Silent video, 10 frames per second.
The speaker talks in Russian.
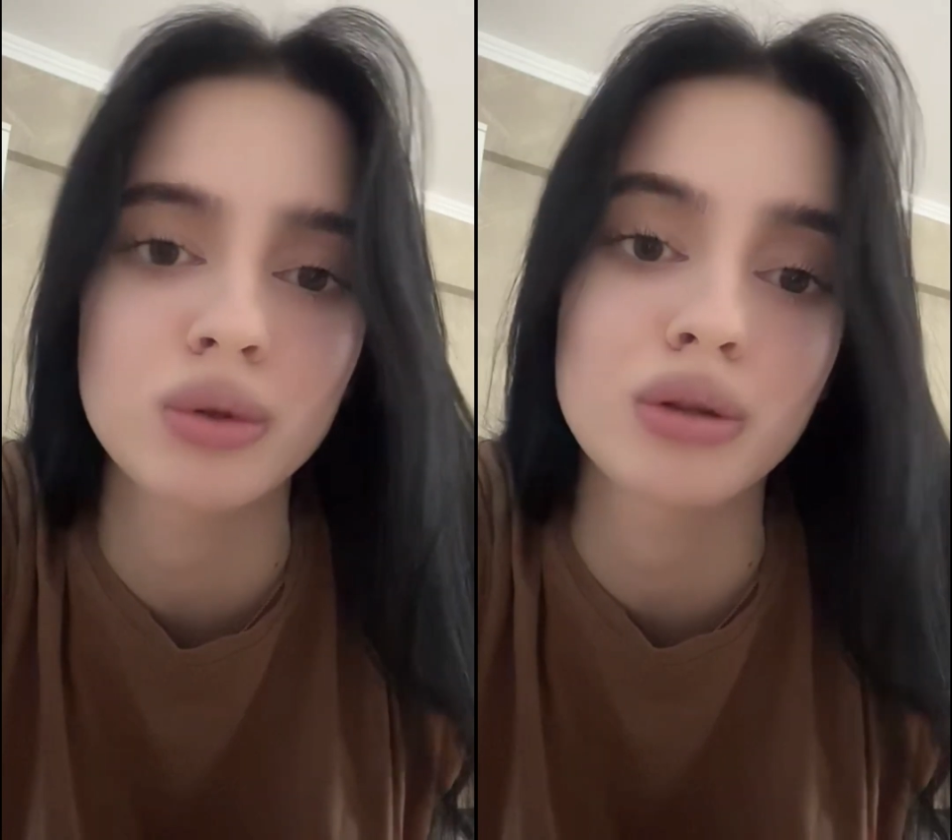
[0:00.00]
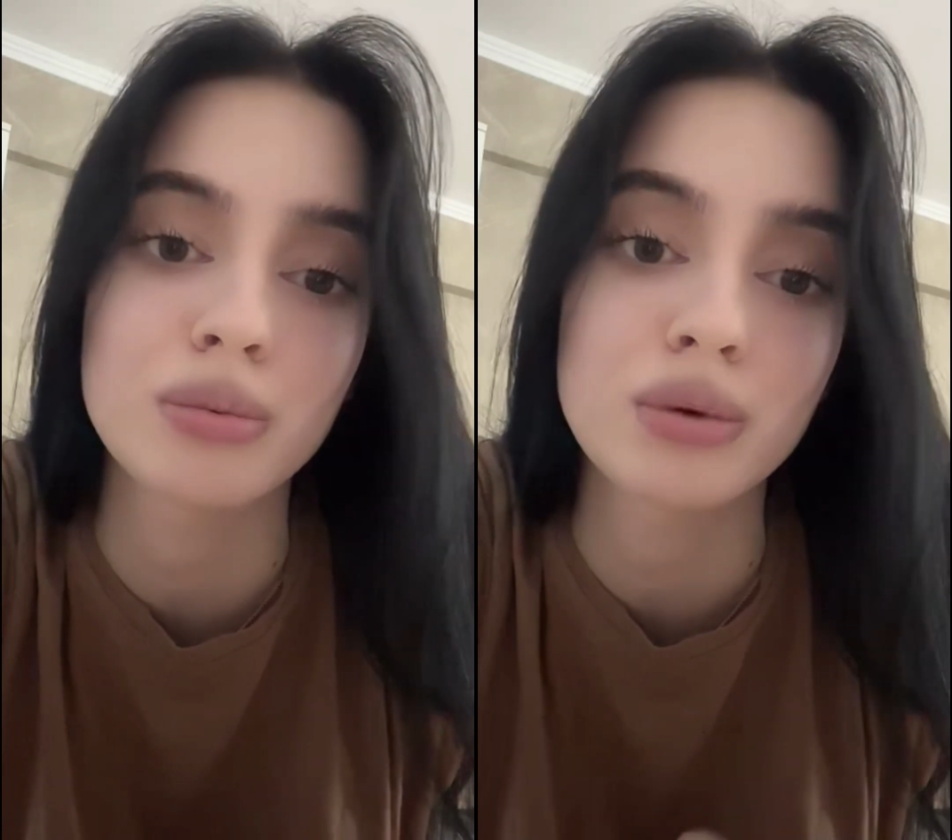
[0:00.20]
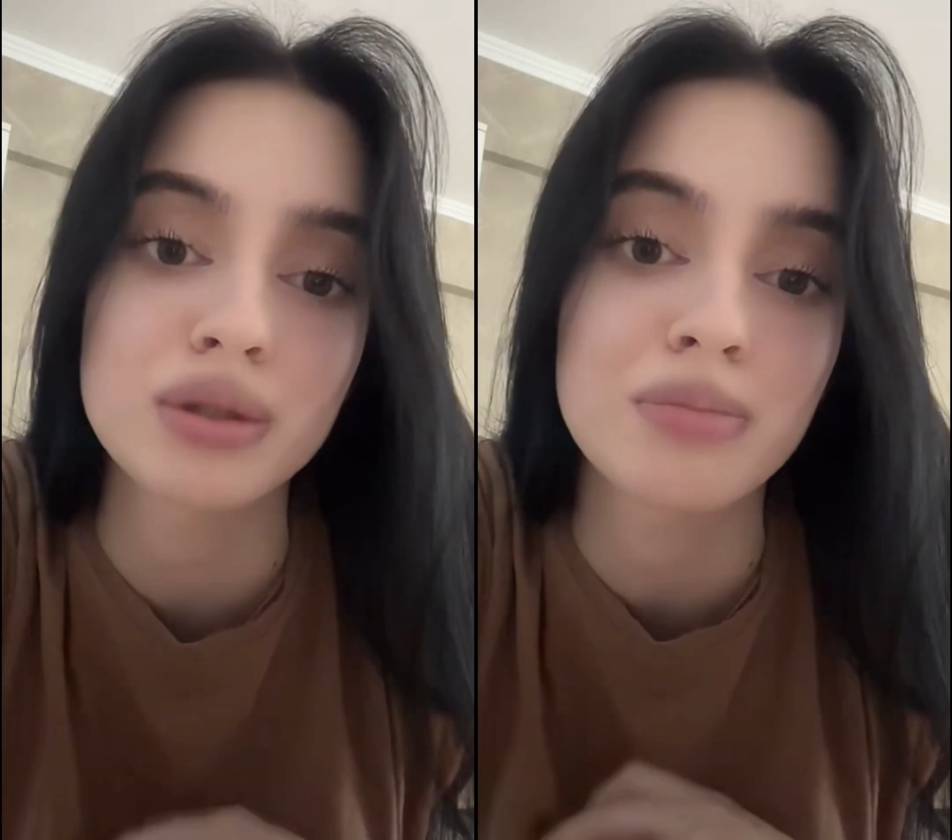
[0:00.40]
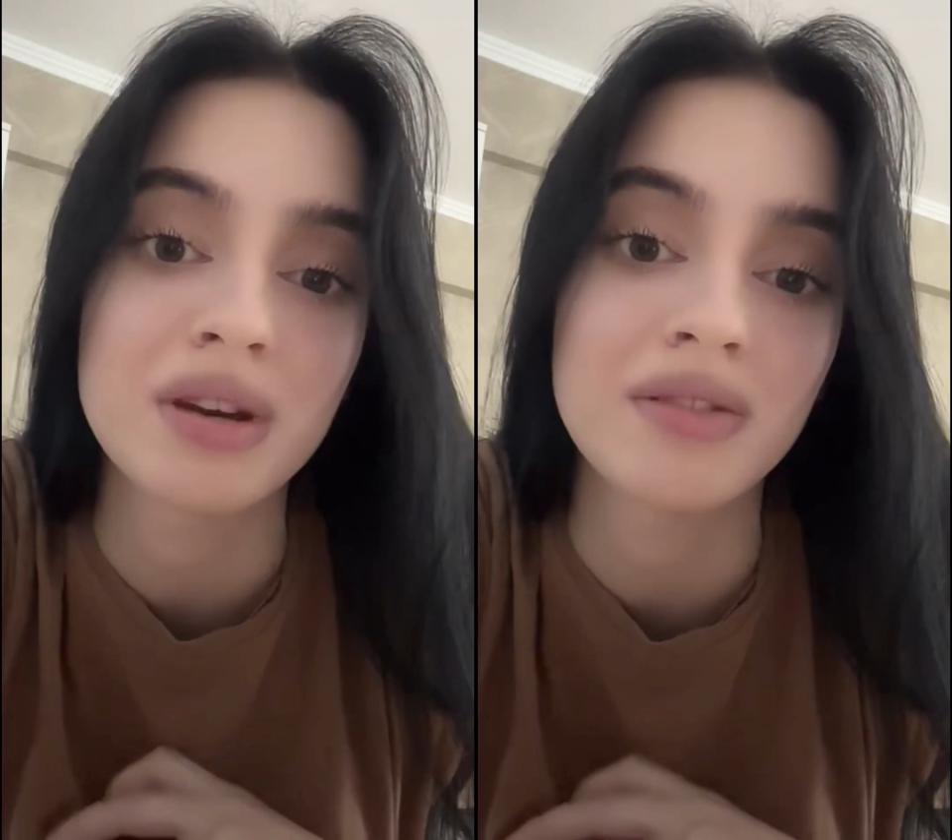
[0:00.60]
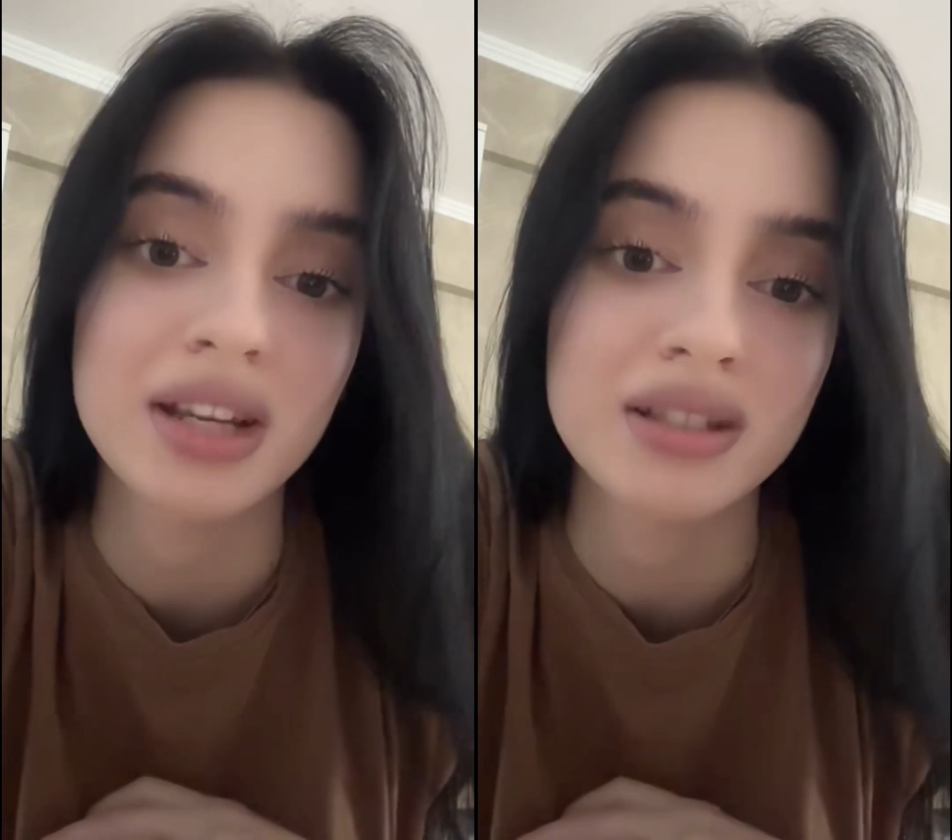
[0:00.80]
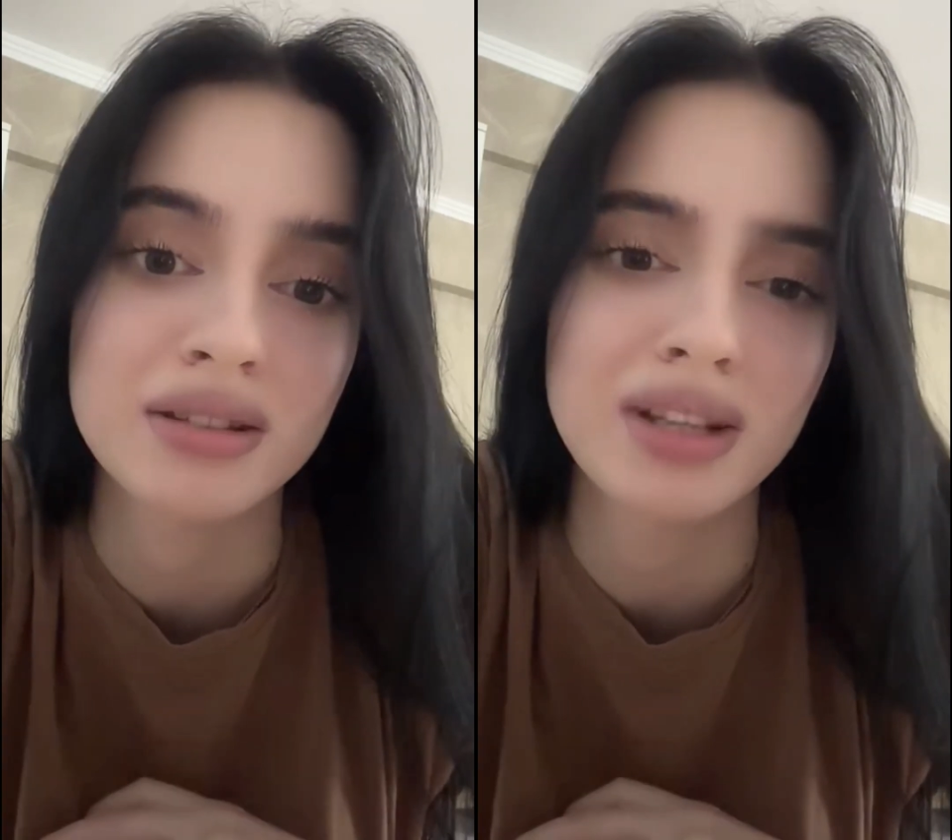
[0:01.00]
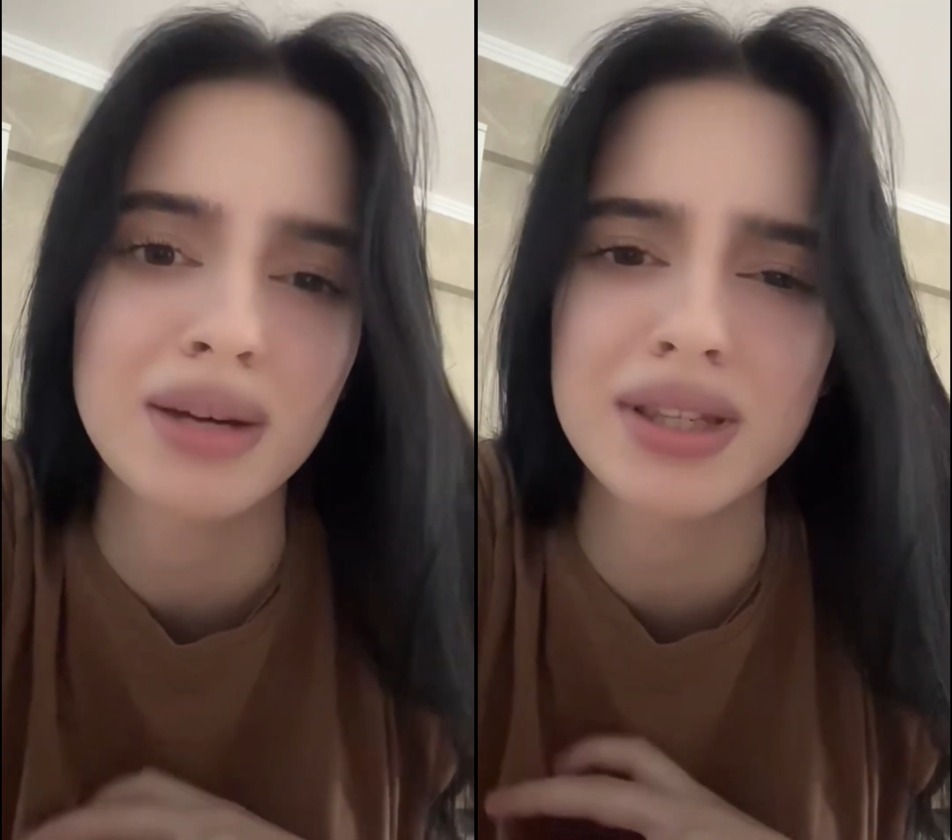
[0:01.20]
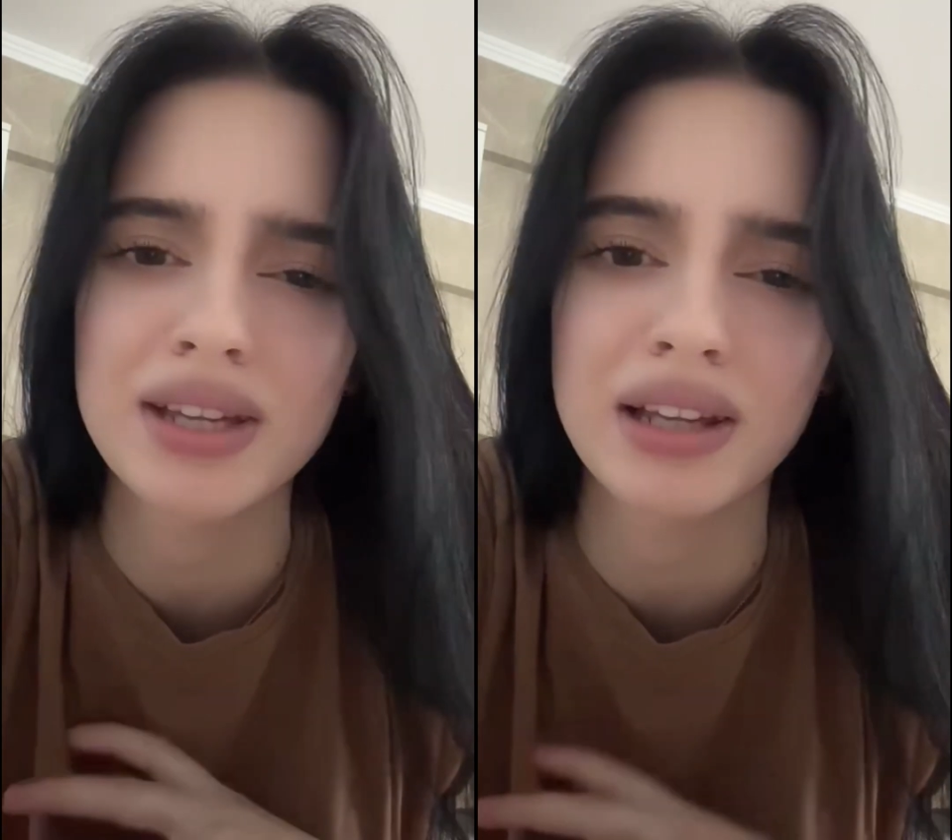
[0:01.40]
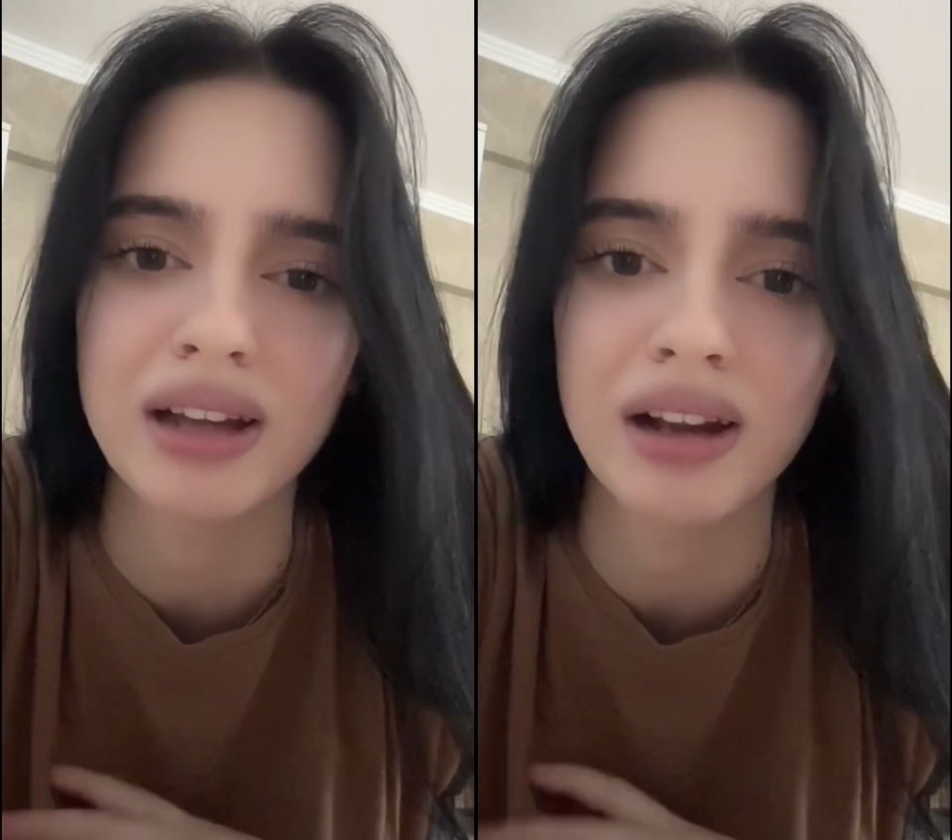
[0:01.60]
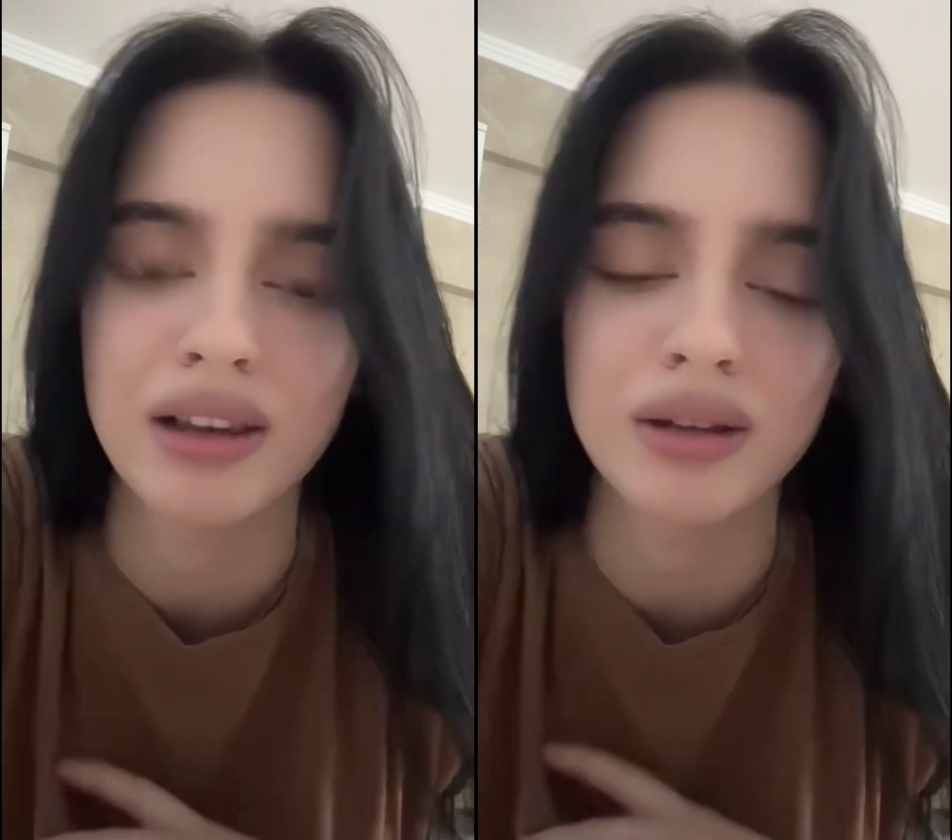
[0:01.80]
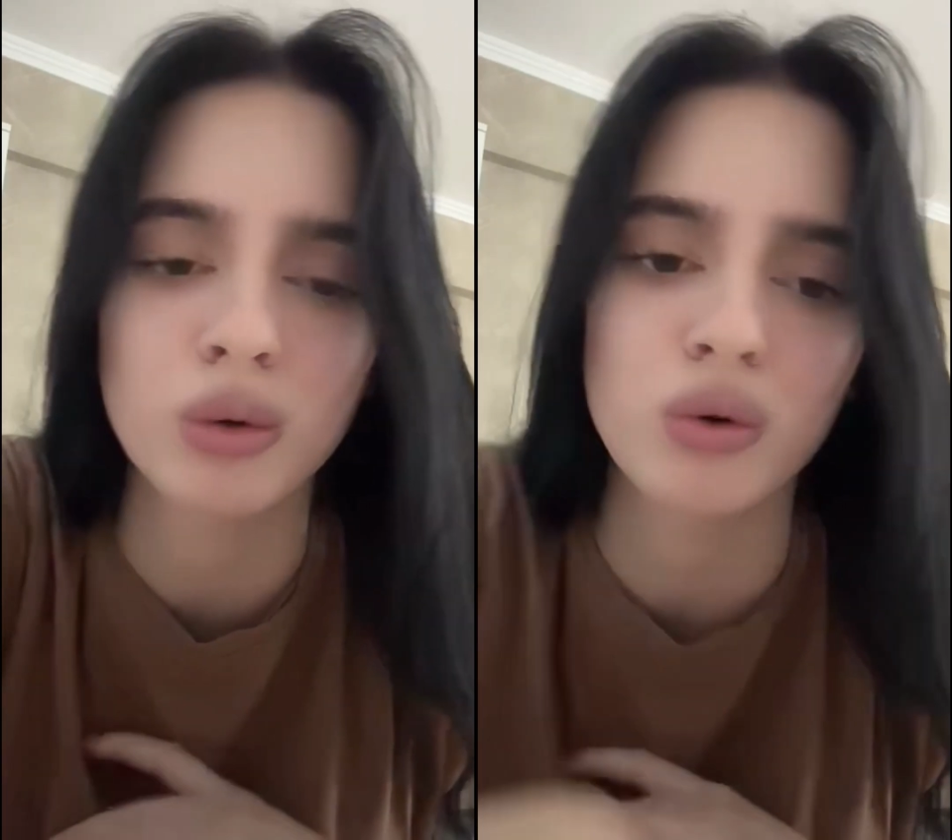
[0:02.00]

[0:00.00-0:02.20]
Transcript: но ты просто привязан эмоционально,